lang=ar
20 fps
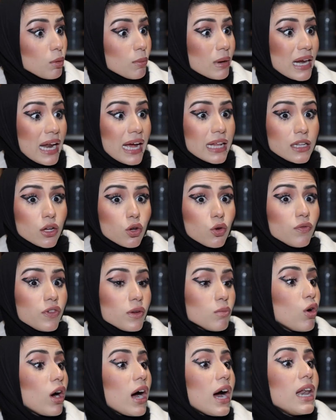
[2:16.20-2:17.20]
ممكن حتى يكون
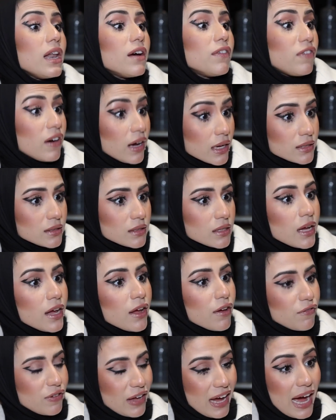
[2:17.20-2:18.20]
في مخالفات
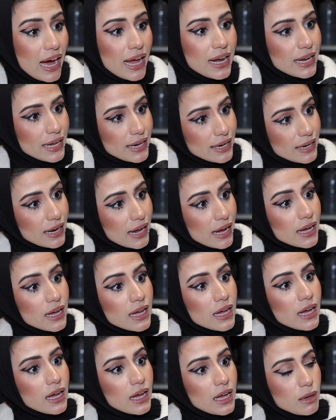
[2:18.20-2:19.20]
في حال أن
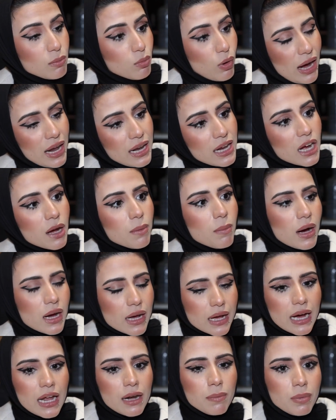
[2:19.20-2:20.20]
المعلق
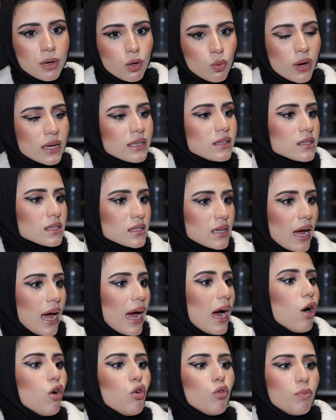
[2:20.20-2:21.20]
ما قال بالوقت الصح
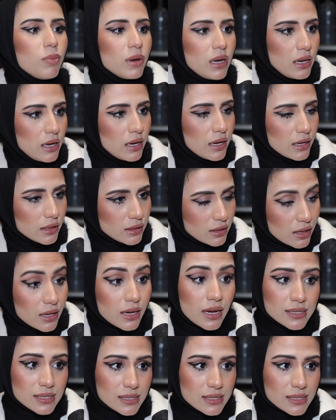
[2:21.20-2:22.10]
أو بالطريقة